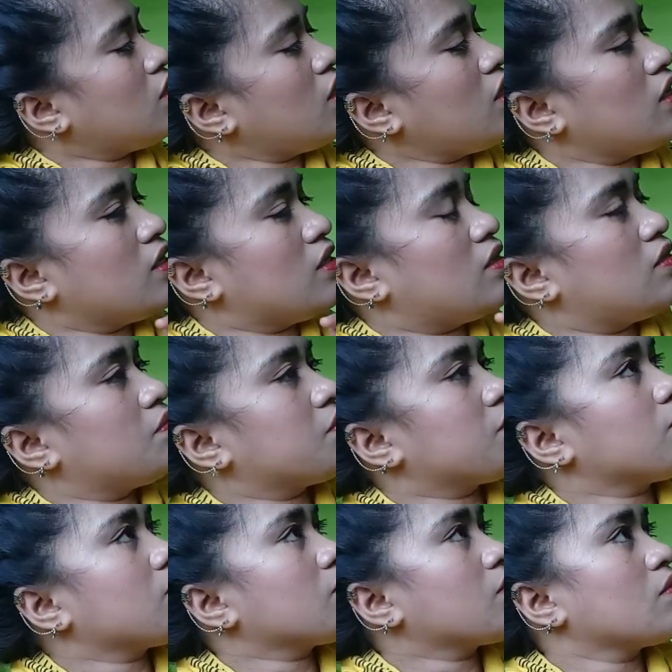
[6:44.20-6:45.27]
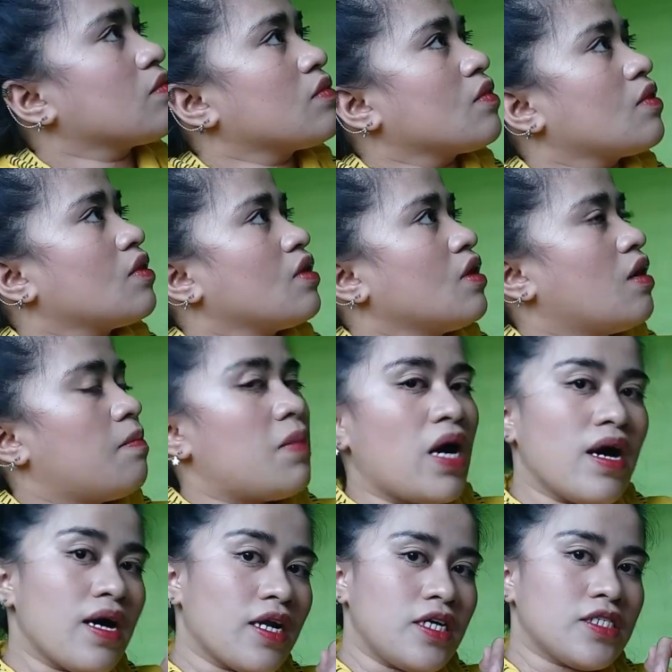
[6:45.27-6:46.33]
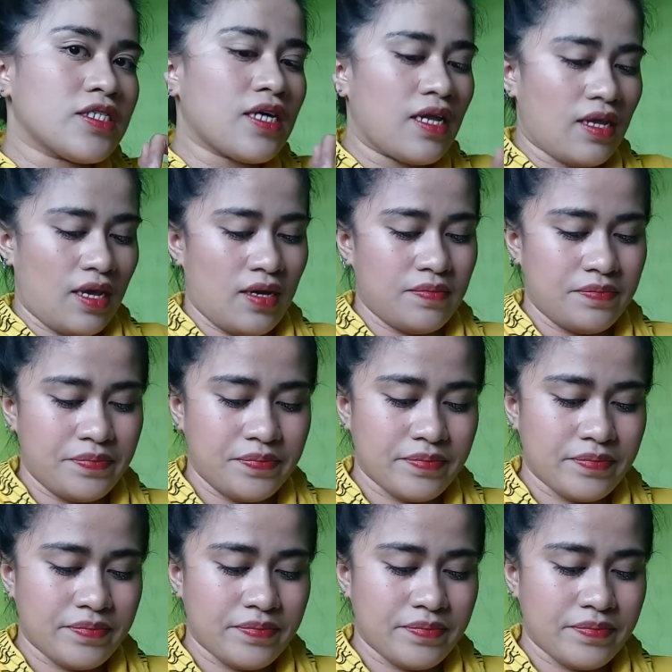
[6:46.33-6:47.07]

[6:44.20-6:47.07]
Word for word: Third, baka crush ka na.